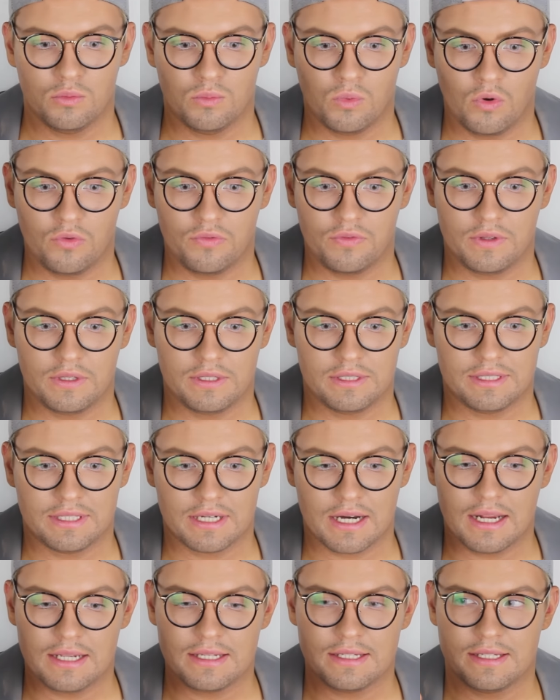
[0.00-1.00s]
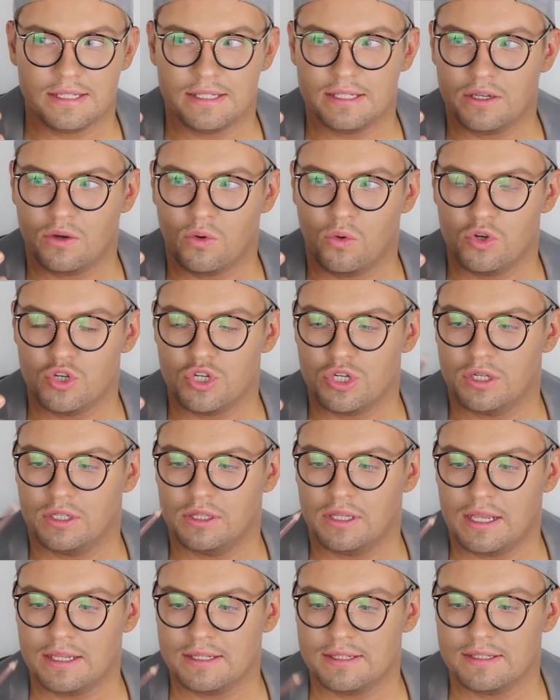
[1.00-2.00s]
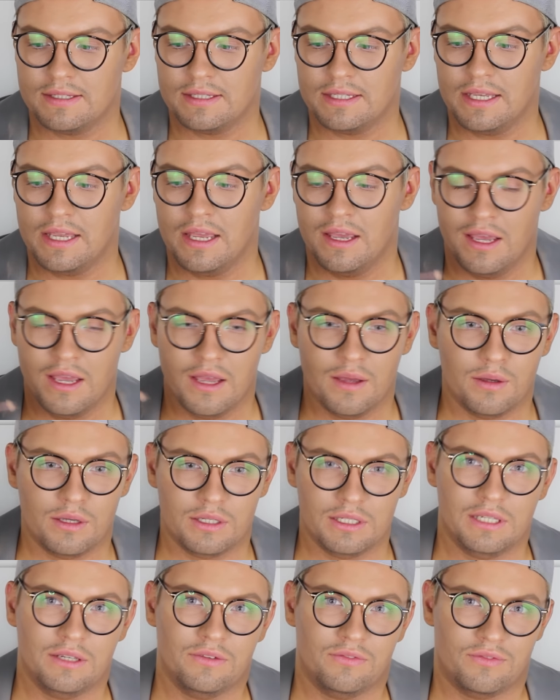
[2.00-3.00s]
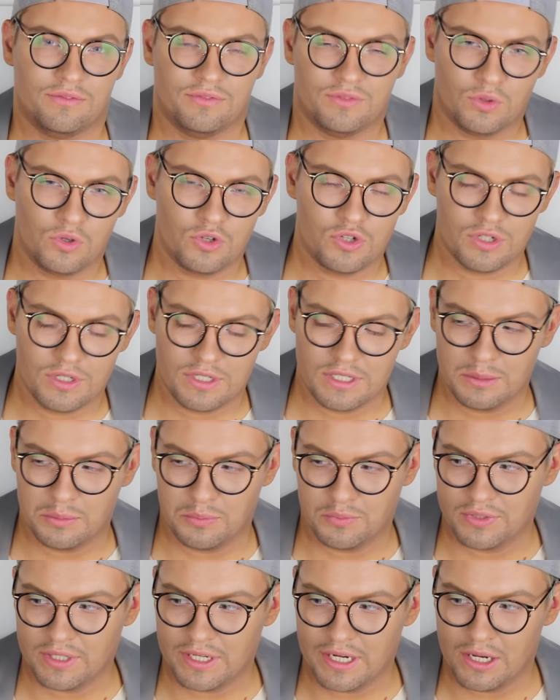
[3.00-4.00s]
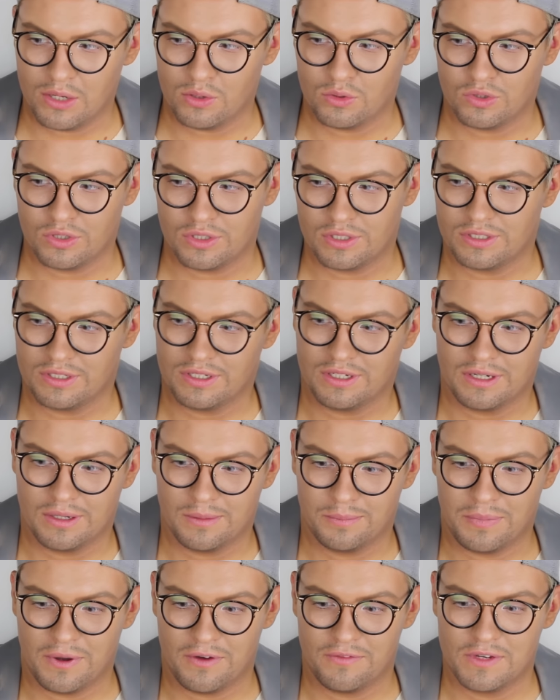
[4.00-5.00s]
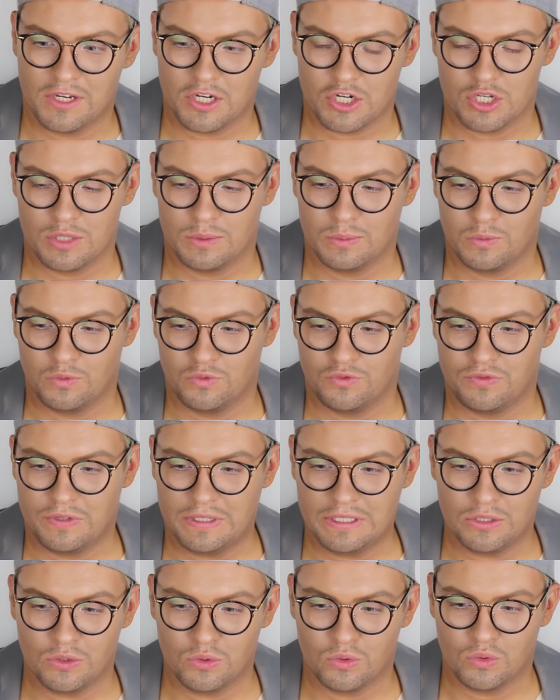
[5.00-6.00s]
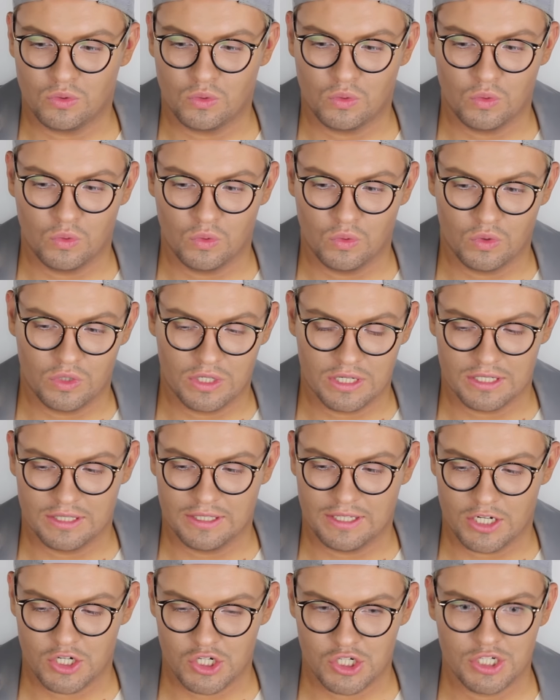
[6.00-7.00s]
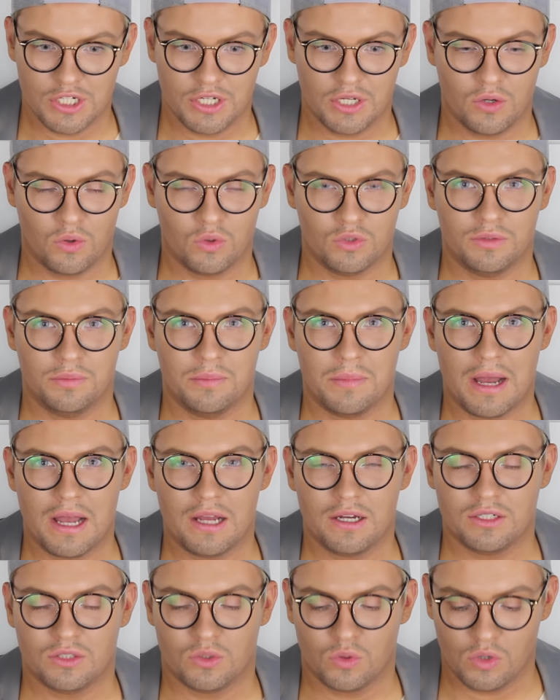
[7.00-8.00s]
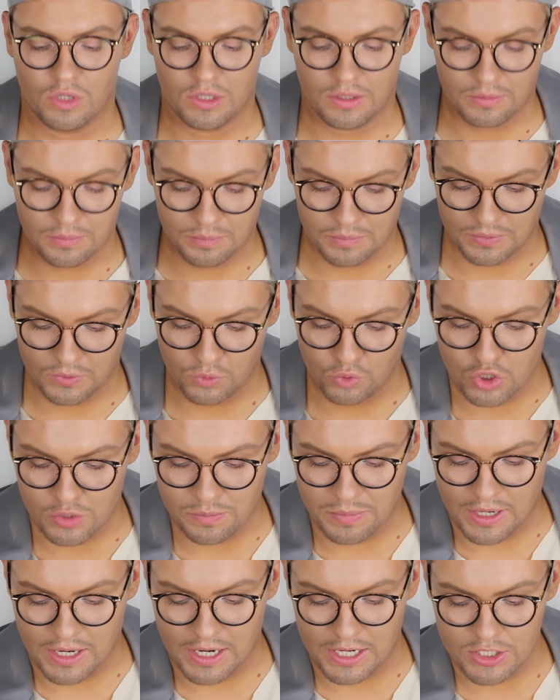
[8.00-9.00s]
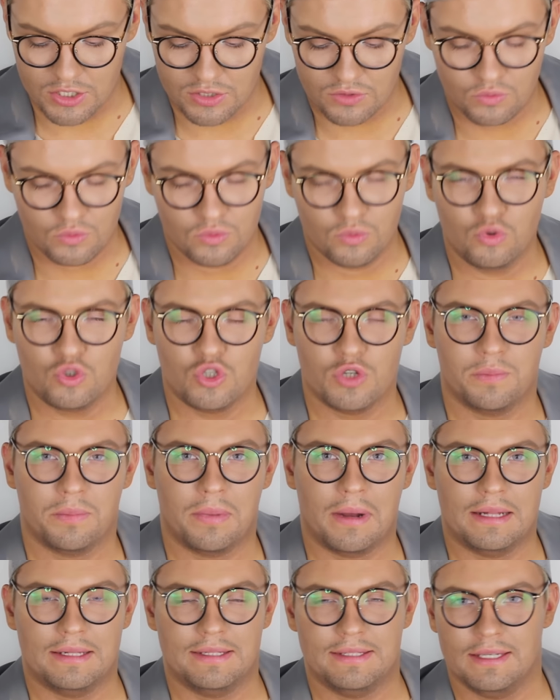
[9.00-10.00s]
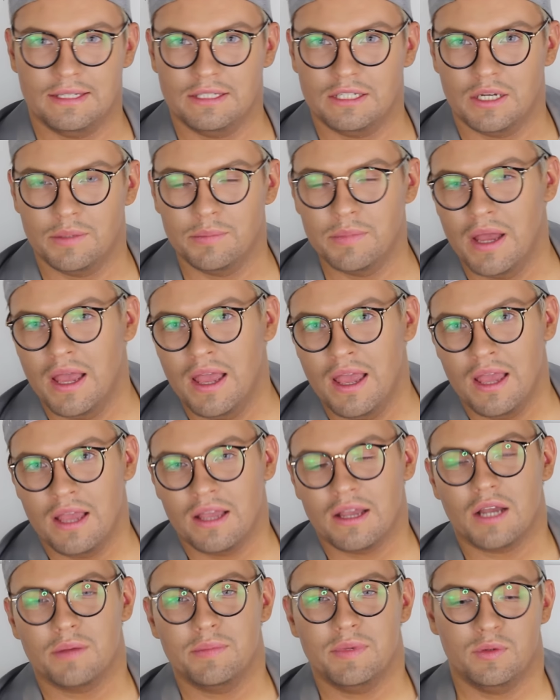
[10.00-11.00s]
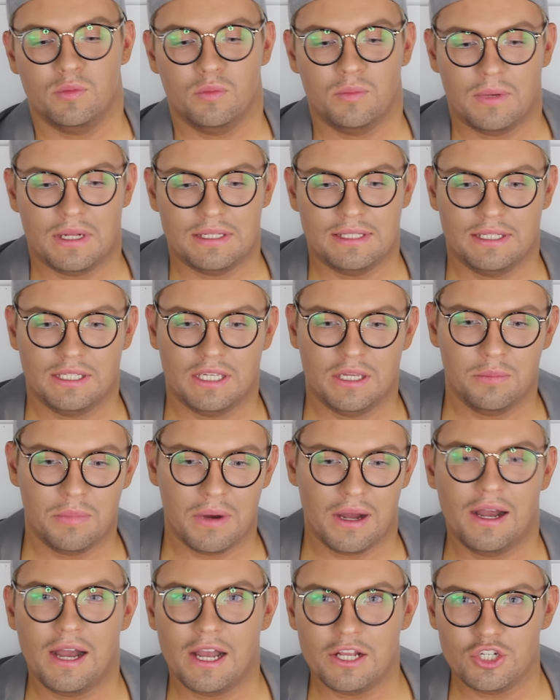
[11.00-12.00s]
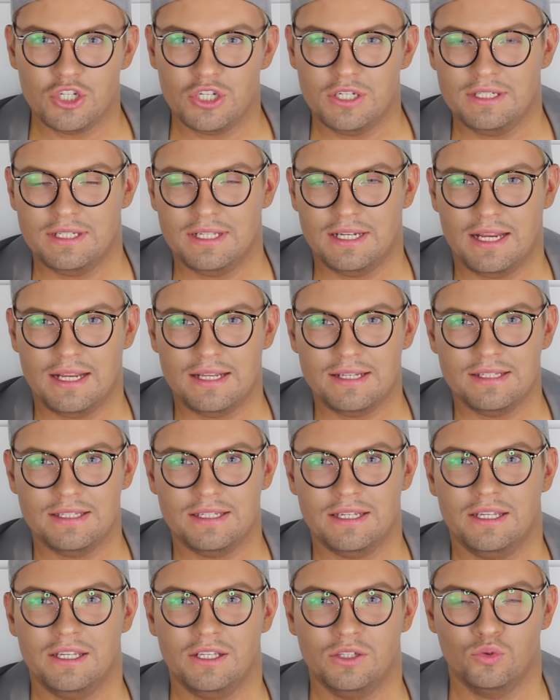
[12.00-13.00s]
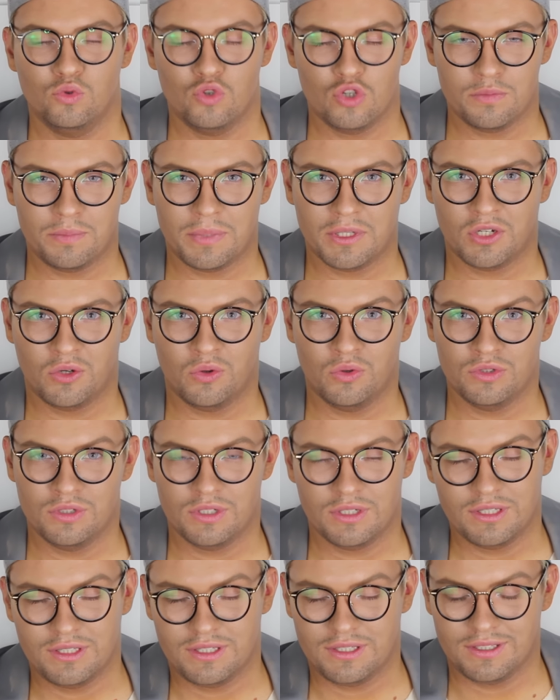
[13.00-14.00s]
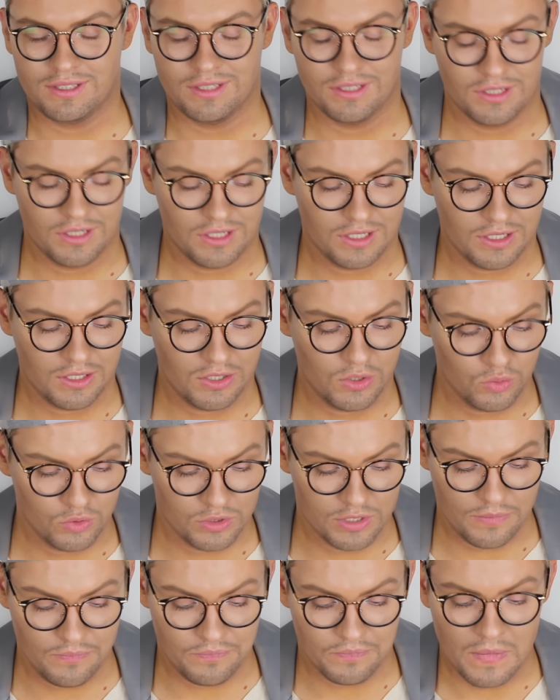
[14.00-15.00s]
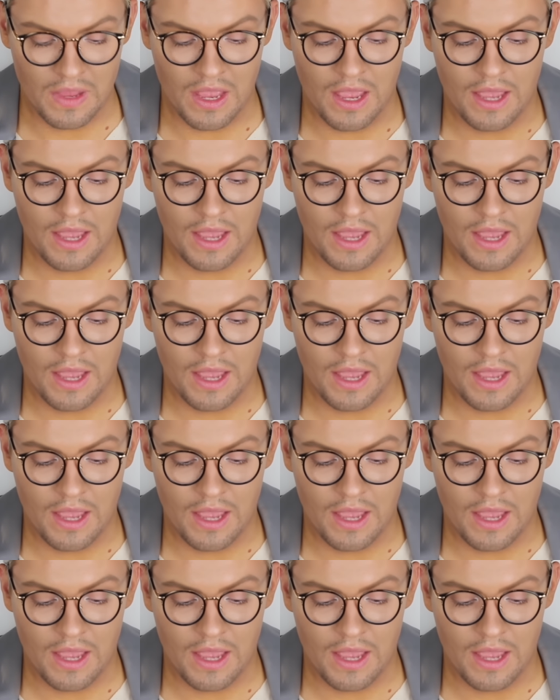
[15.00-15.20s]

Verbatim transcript: любовь и страсть, очень классный. И в точно точности повторяют э, по внешнему виду карандаши от MAC, только лучше по качеству, лучше по оттенкам. Как минимум оттенки богаче, интереснее и лучше подходят э, людям.